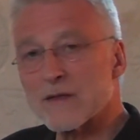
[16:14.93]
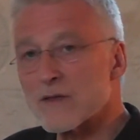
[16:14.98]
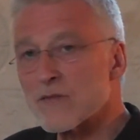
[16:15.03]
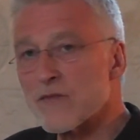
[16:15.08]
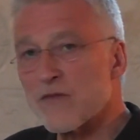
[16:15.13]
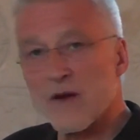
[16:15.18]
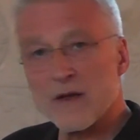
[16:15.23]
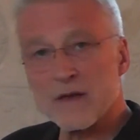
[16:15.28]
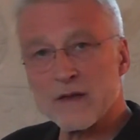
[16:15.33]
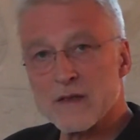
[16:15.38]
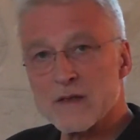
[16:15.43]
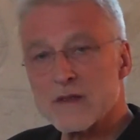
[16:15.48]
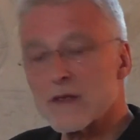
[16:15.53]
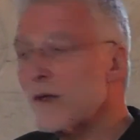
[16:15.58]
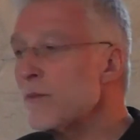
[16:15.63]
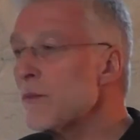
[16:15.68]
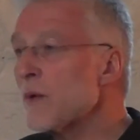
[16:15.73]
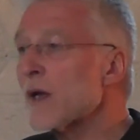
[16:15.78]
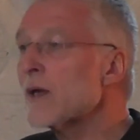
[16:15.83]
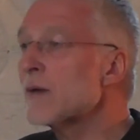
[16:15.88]
dann fand das
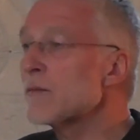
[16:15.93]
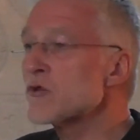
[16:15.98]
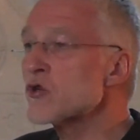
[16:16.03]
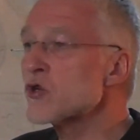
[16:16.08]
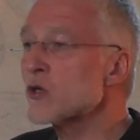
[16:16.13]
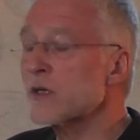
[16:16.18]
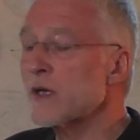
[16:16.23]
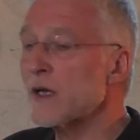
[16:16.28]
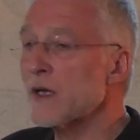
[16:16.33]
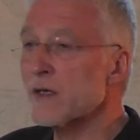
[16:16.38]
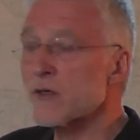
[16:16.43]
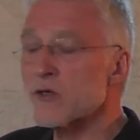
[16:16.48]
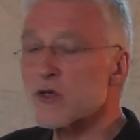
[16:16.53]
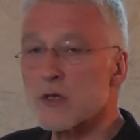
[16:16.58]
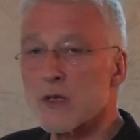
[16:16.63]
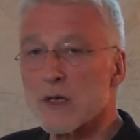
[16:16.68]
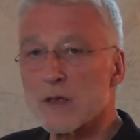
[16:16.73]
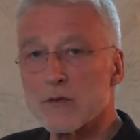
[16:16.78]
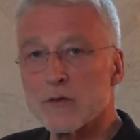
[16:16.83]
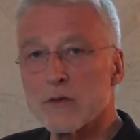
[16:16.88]
immer im Stehen
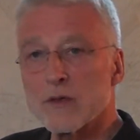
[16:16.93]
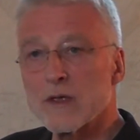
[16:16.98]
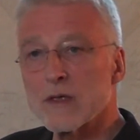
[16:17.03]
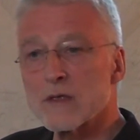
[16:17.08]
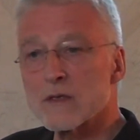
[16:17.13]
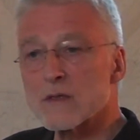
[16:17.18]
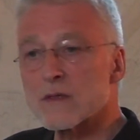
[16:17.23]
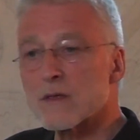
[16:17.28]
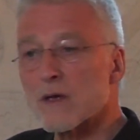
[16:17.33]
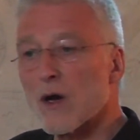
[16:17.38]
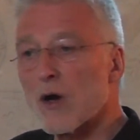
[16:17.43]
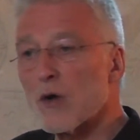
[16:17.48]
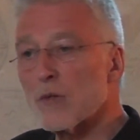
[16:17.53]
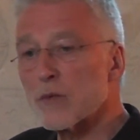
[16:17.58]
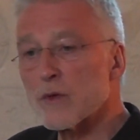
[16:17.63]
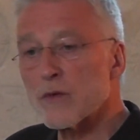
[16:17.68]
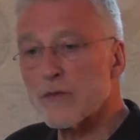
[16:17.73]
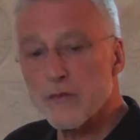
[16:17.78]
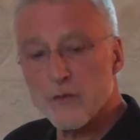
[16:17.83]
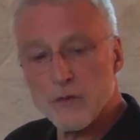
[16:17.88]
statt und dieses
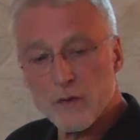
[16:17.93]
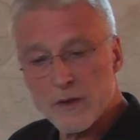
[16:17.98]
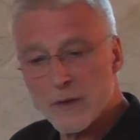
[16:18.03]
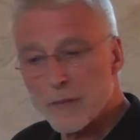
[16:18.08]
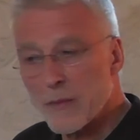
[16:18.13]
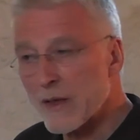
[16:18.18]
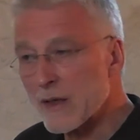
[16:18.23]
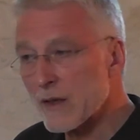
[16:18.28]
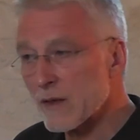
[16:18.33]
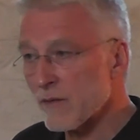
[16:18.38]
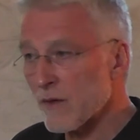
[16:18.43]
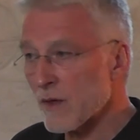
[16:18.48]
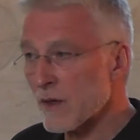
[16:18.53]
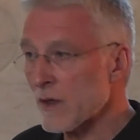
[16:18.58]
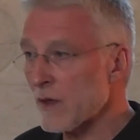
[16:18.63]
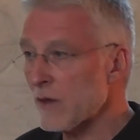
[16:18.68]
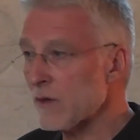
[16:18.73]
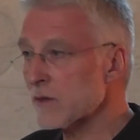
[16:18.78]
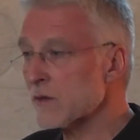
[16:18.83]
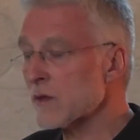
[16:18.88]
Raumgefühl, die Bänke
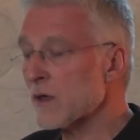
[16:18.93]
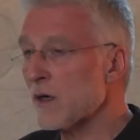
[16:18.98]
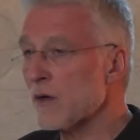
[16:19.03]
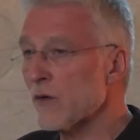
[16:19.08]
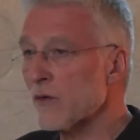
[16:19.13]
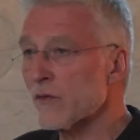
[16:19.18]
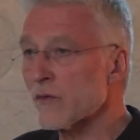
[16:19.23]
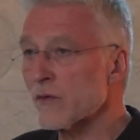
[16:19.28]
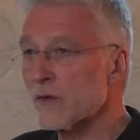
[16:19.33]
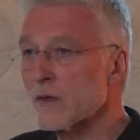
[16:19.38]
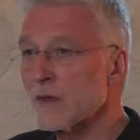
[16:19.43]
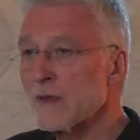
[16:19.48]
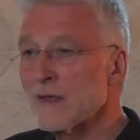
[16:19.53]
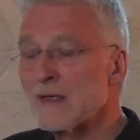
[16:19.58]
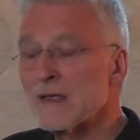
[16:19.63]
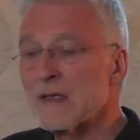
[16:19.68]
waren auch draußen,